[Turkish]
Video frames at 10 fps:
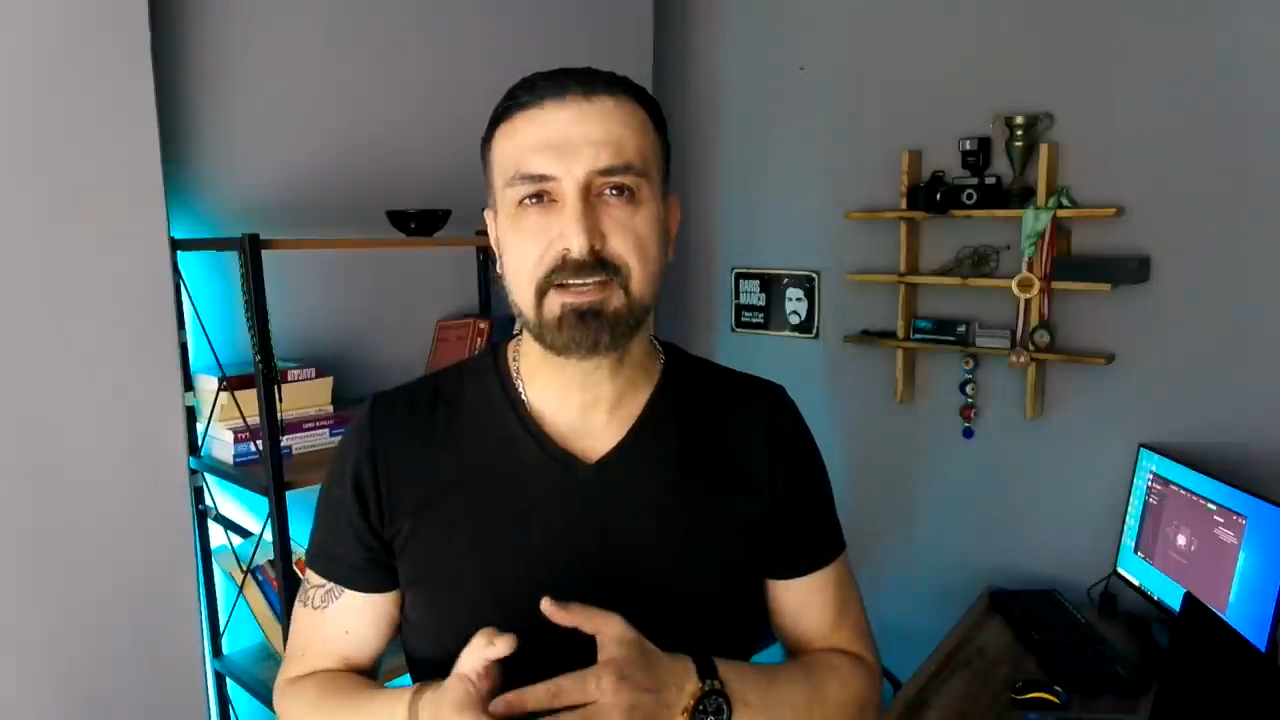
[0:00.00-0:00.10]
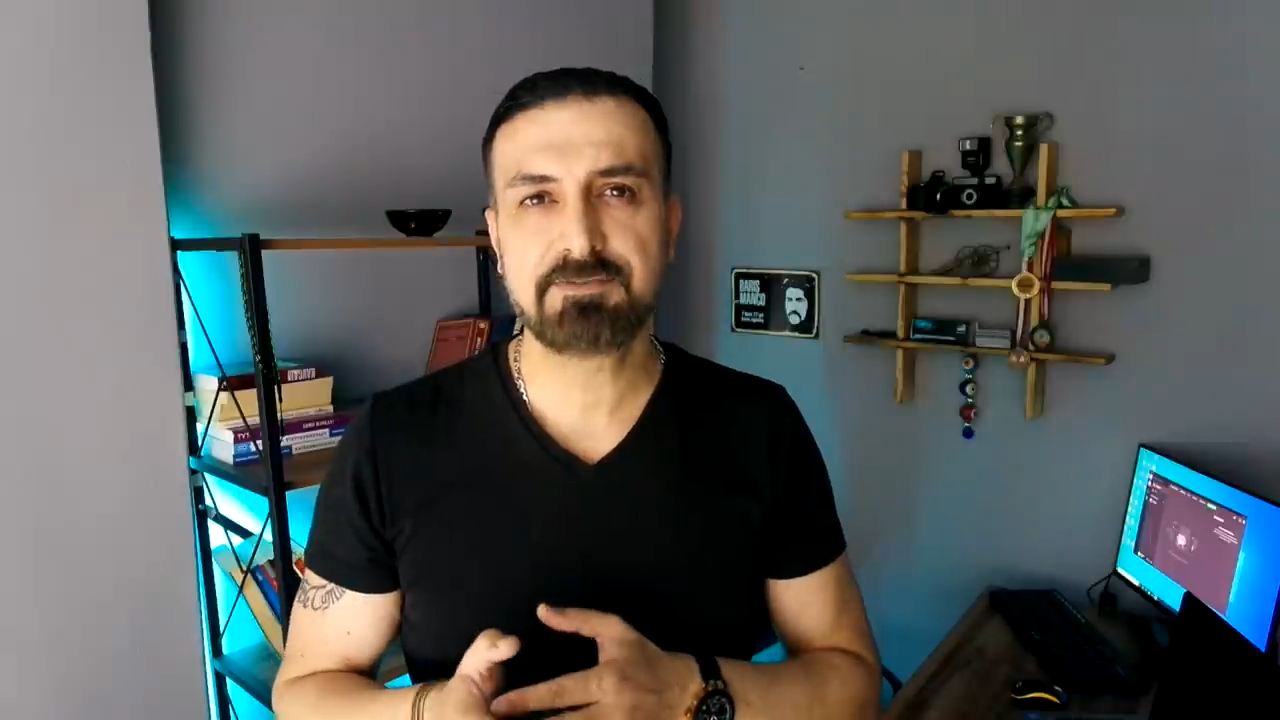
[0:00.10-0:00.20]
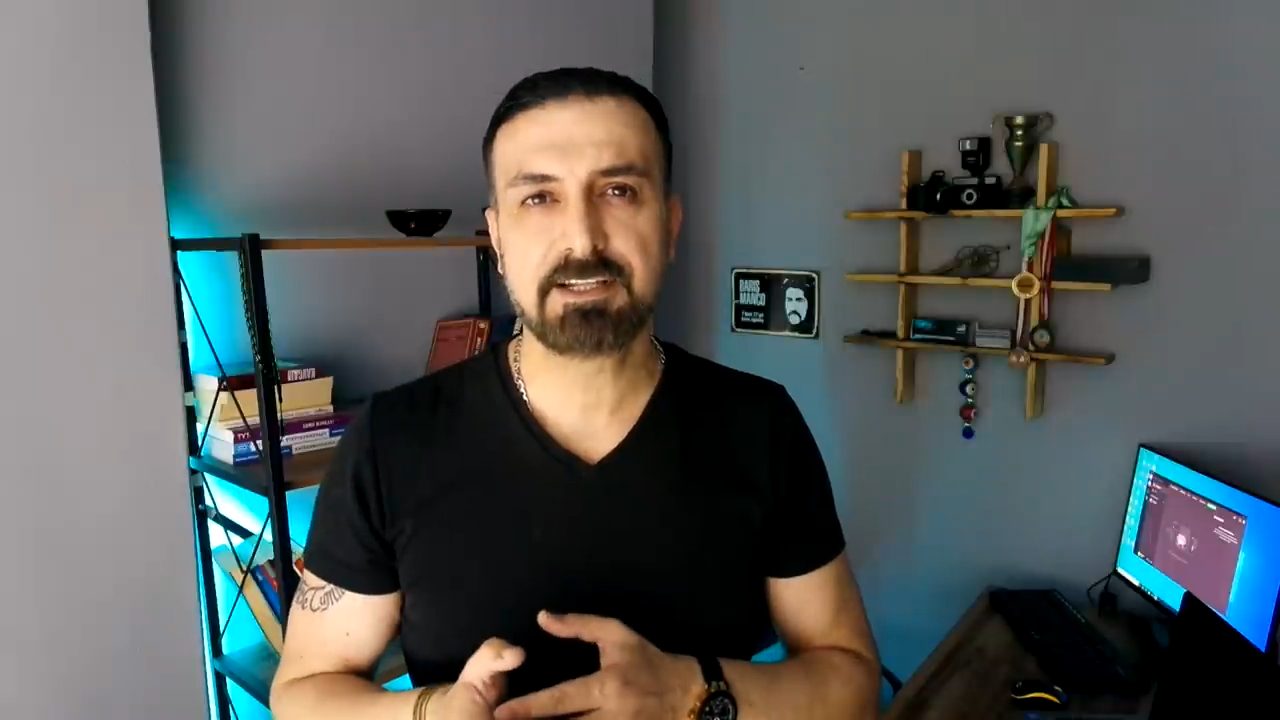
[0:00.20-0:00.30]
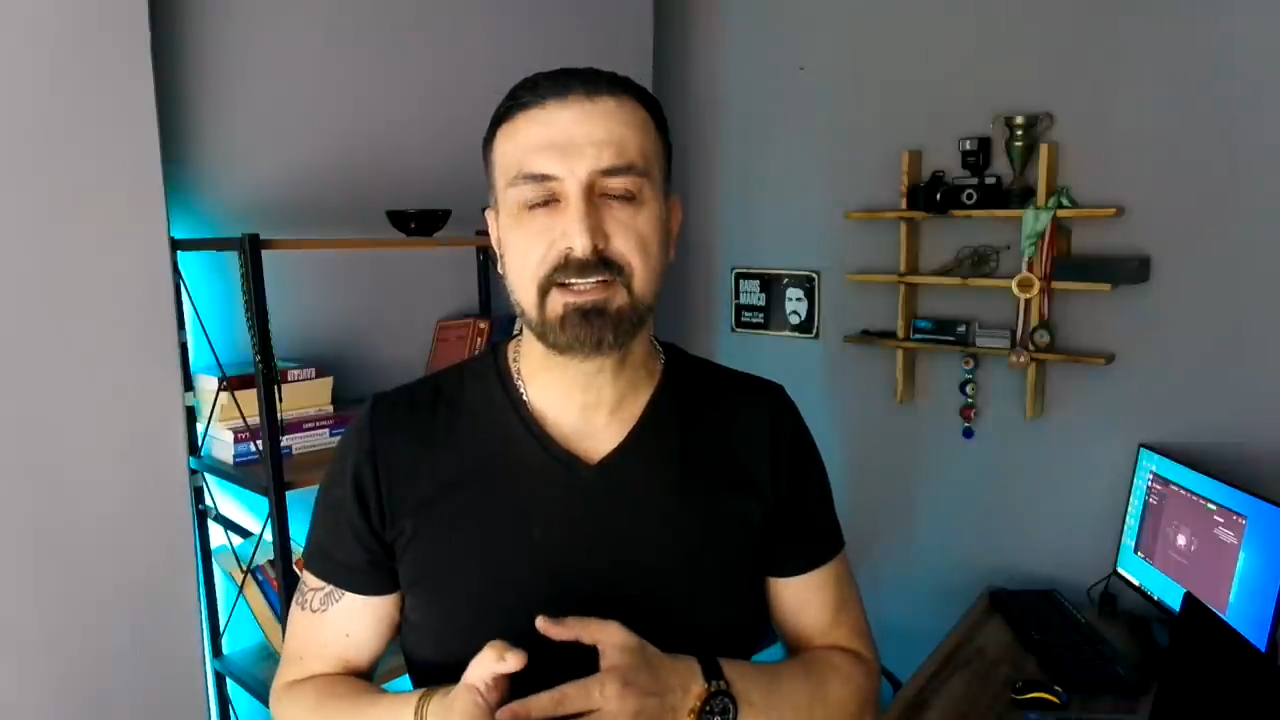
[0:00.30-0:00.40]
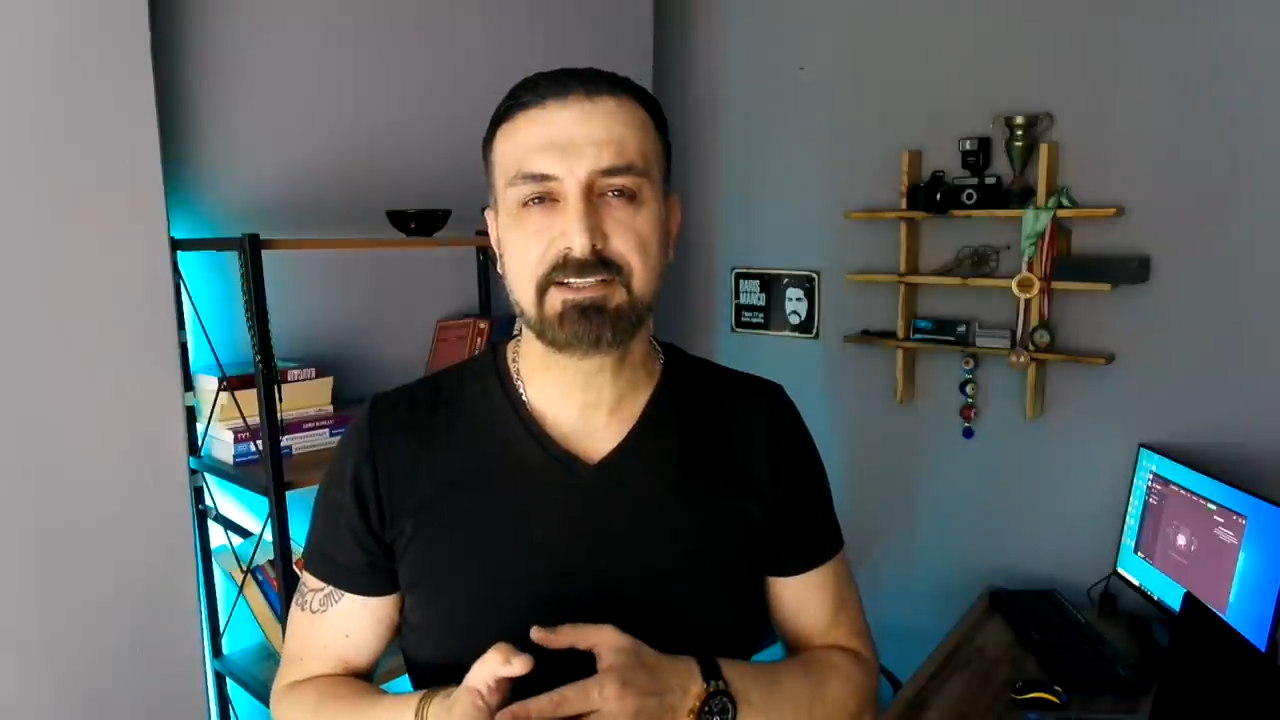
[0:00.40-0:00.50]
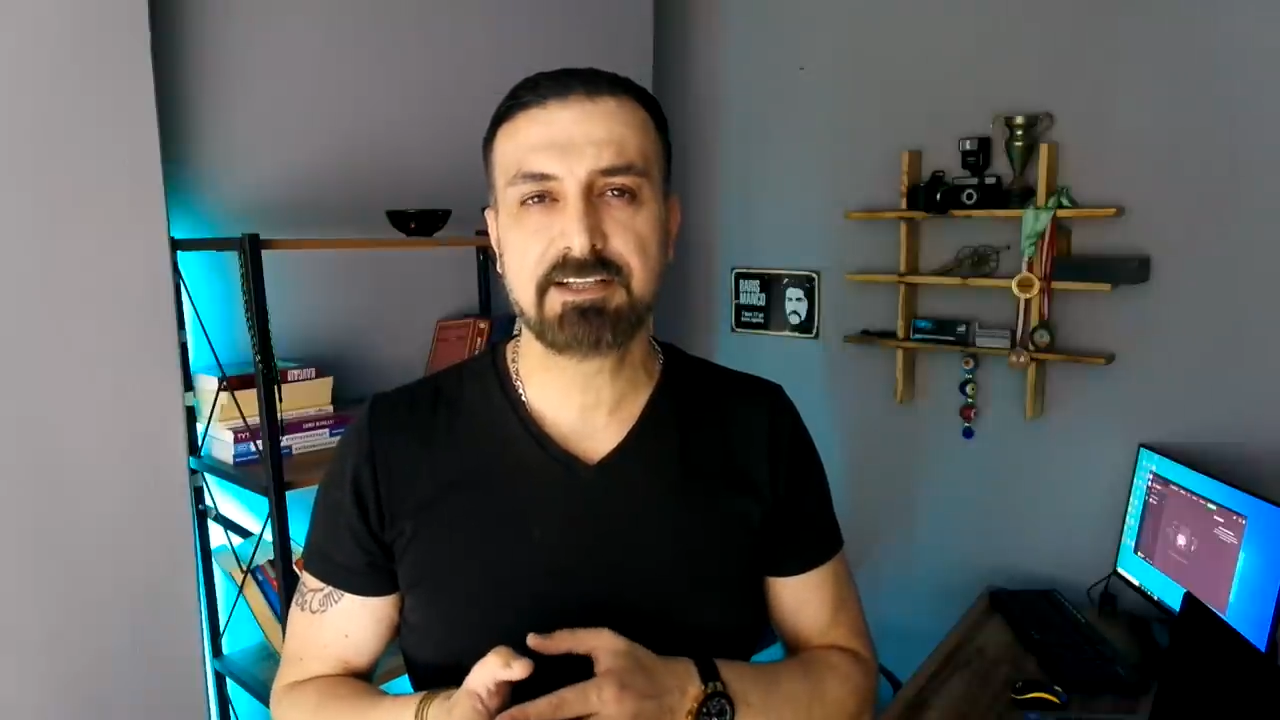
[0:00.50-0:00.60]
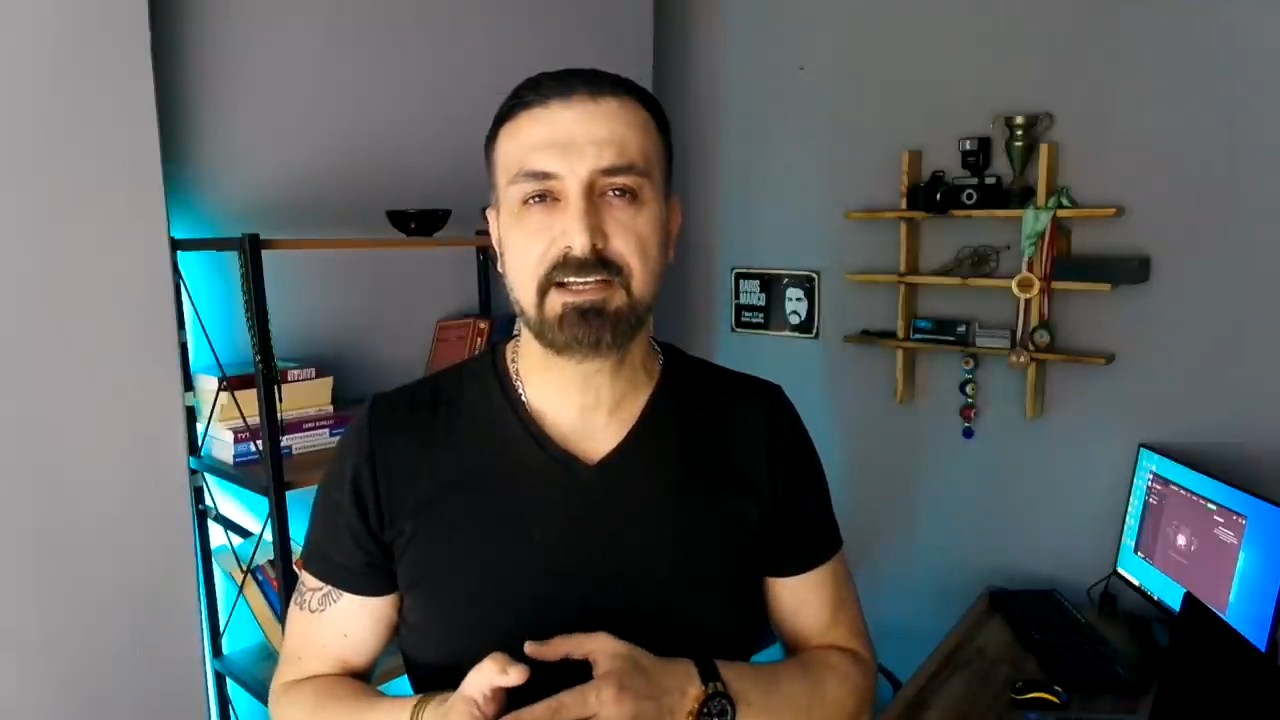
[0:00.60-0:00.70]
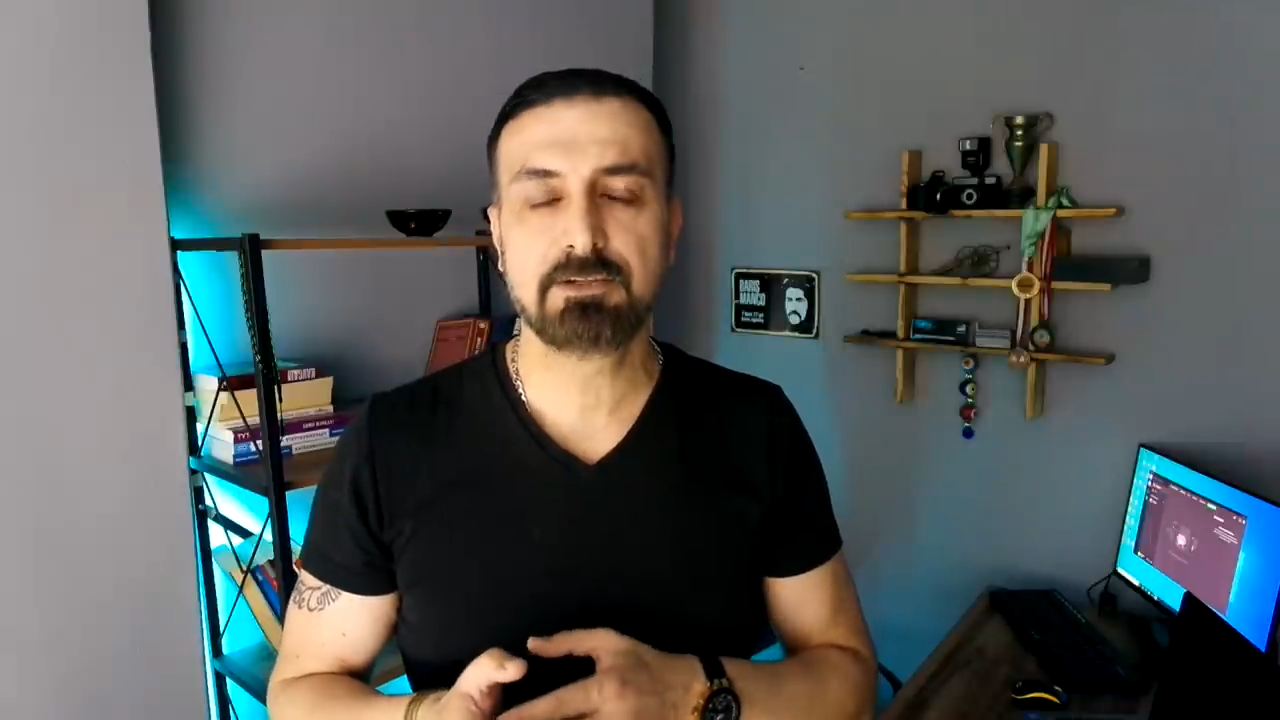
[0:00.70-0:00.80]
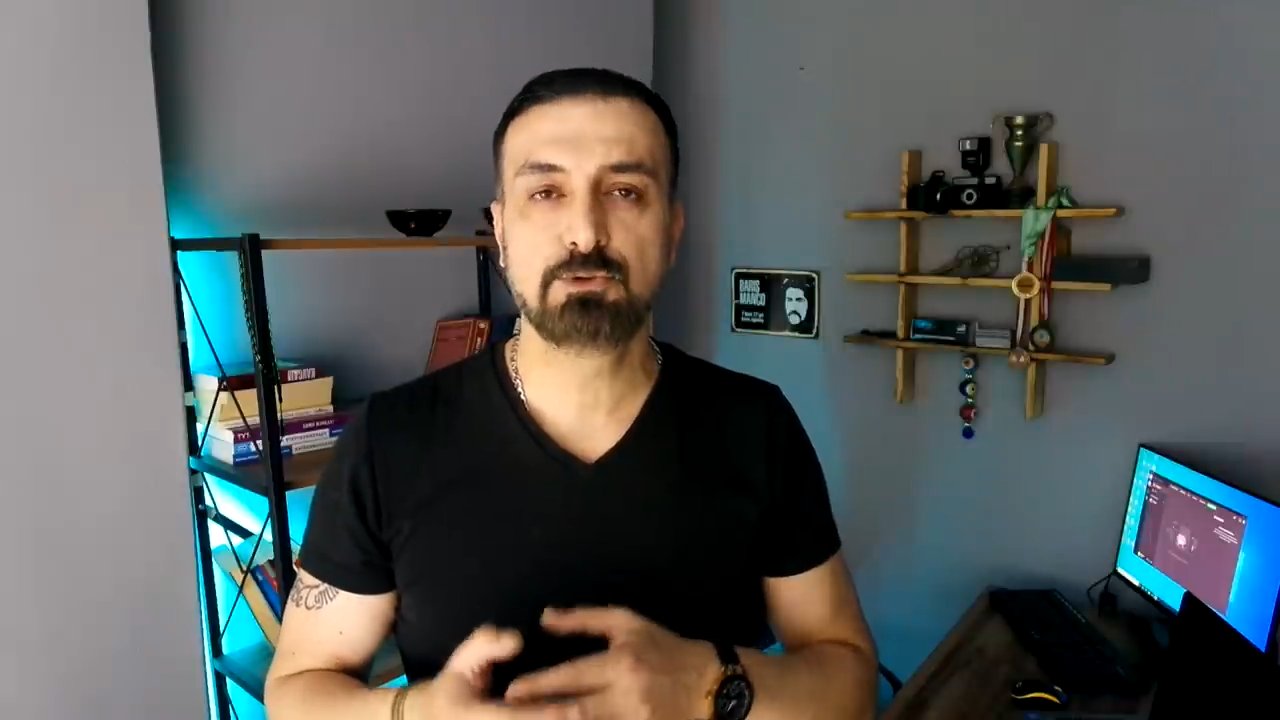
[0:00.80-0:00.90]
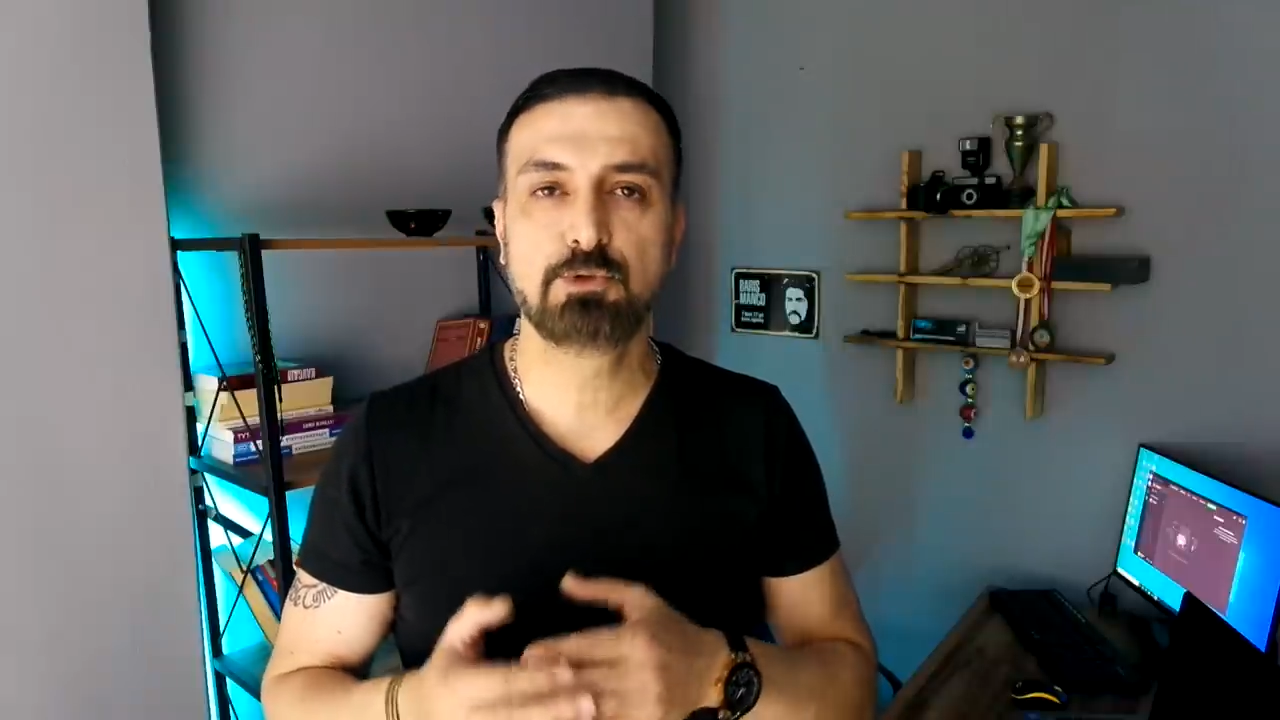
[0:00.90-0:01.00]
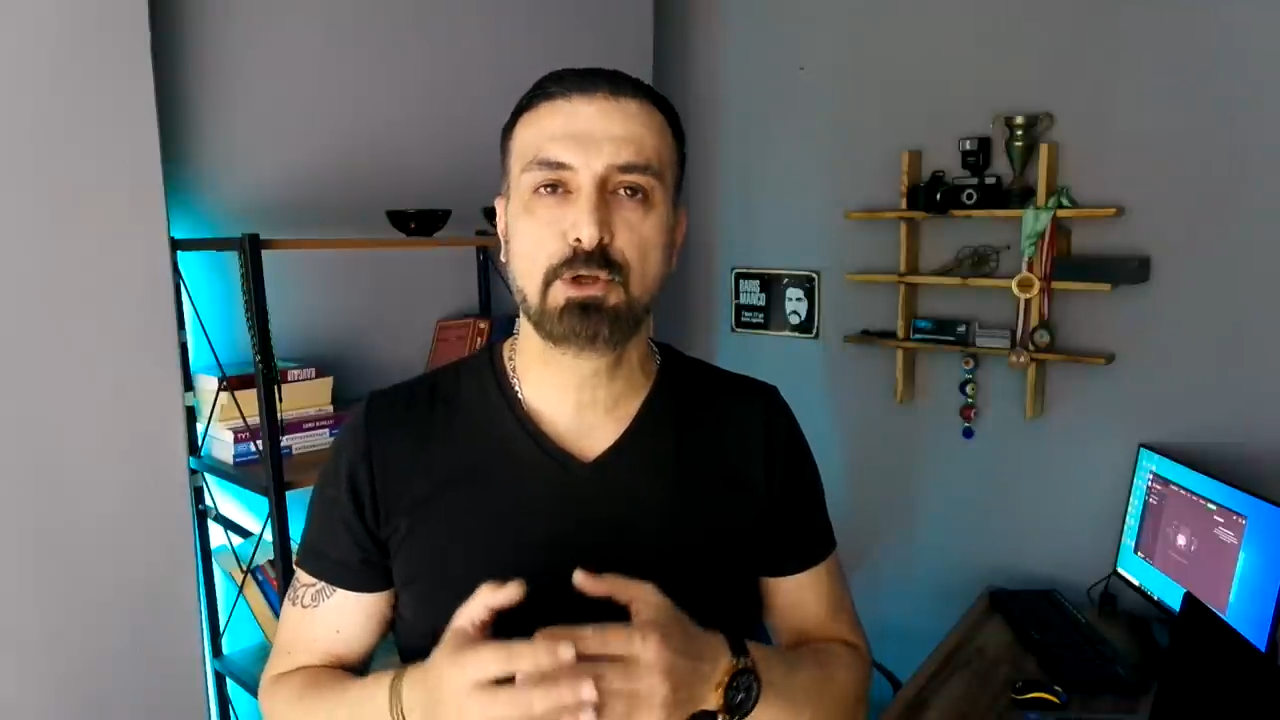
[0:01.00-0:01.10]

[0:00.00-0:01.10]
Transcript: haftalarda